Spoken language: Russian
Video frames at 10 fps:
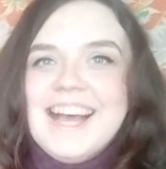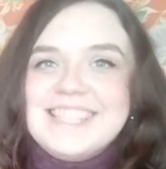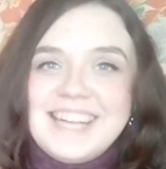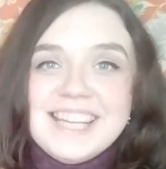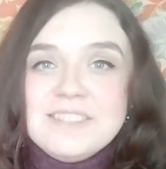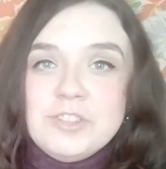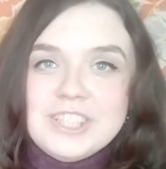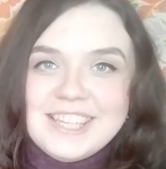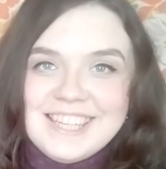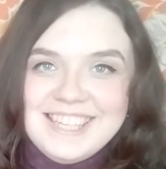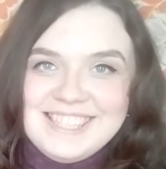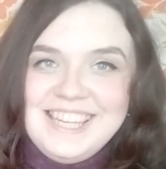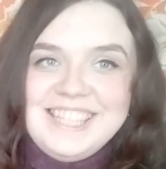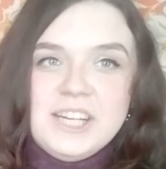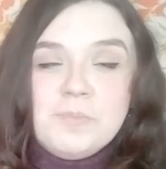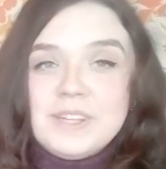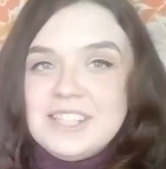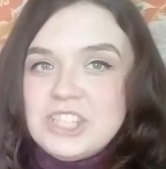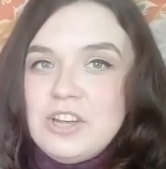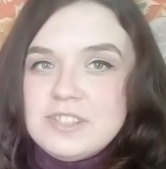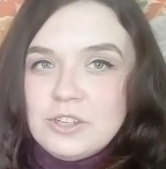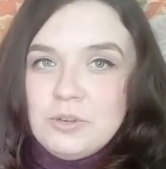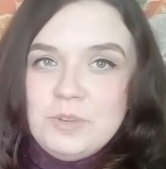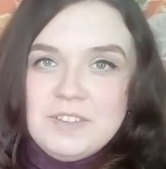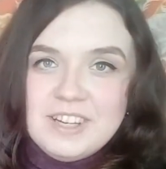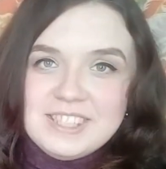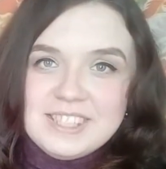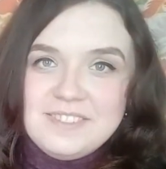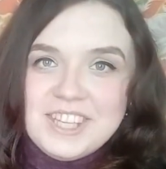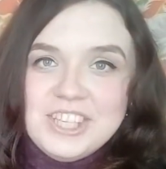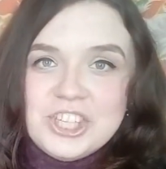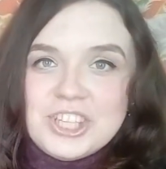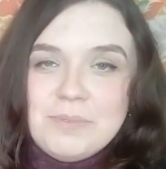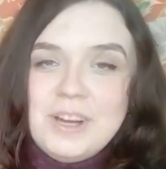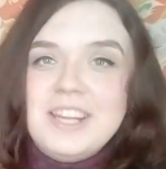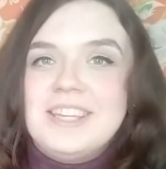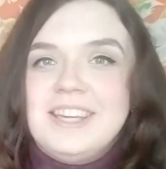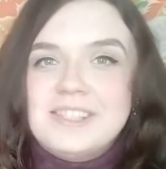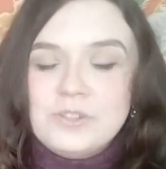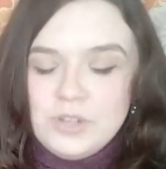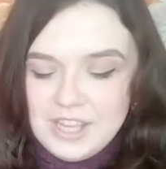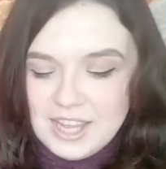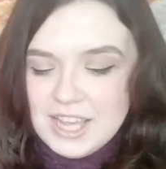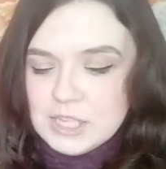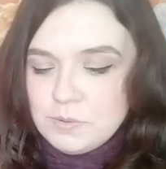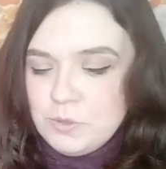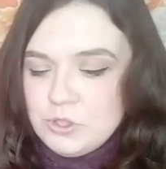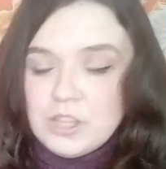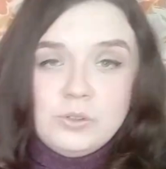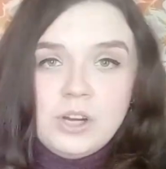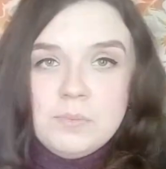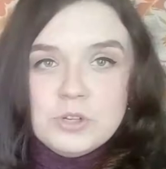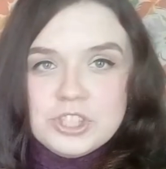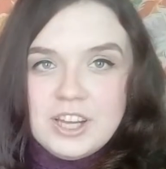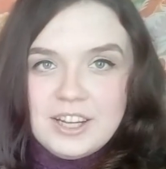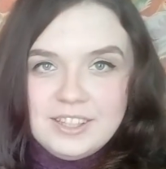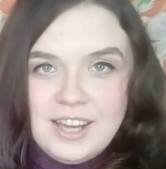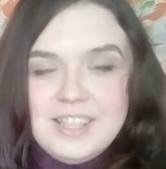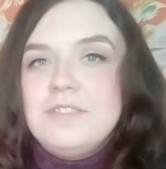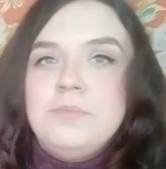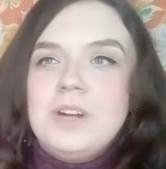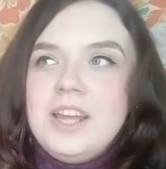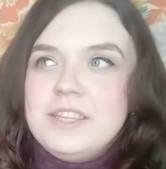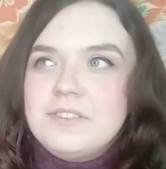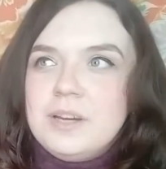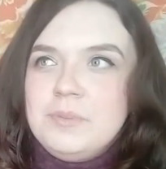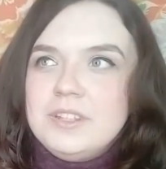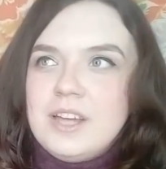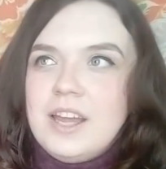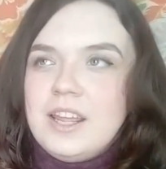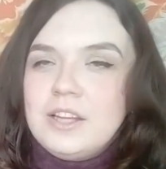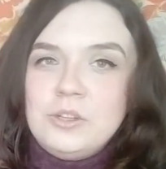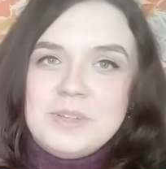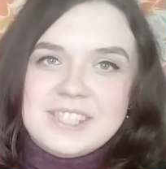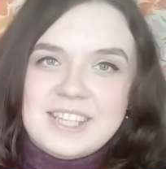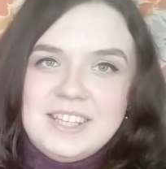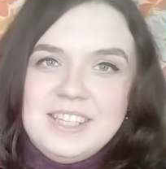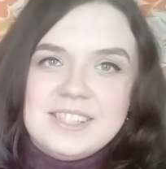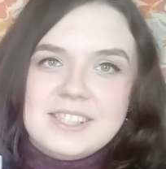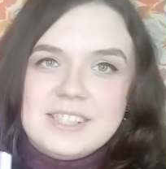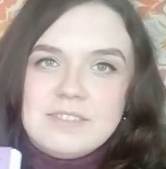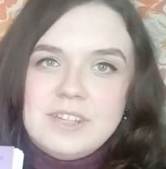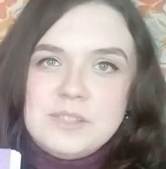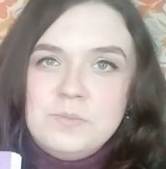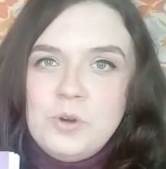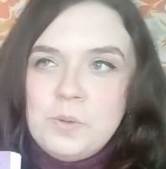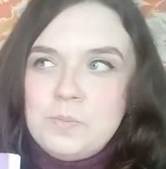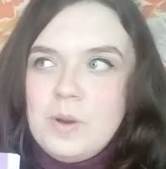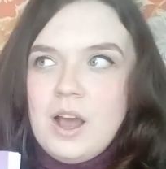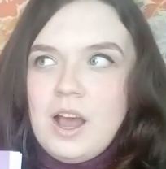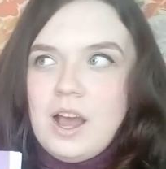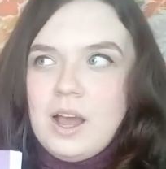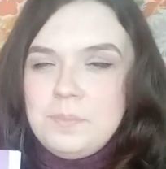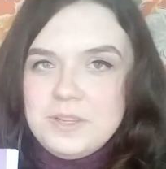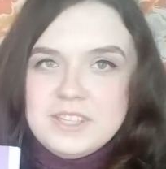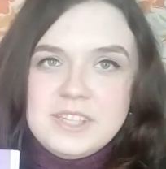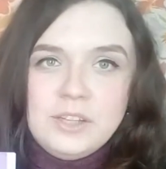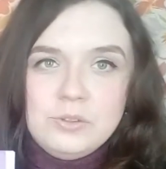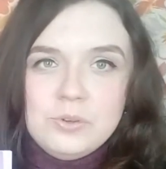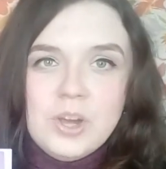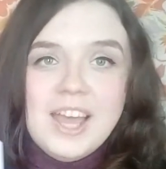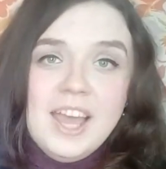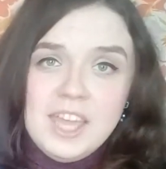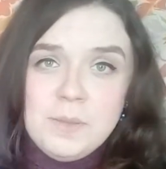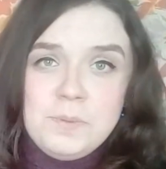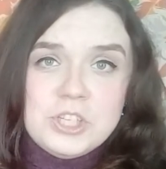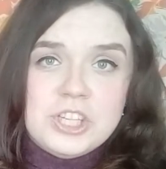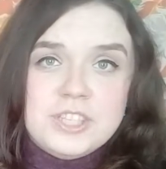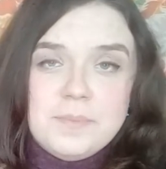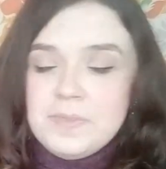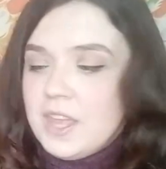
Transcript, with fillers: Здравствуйте, дорогие зрители! Продолжаю знакомить вас со своей книжечкой «Маленькие истории», с помощью которой можно гадать. Выбирайте в комментариях номер страницы с 8 по 50 и пишите.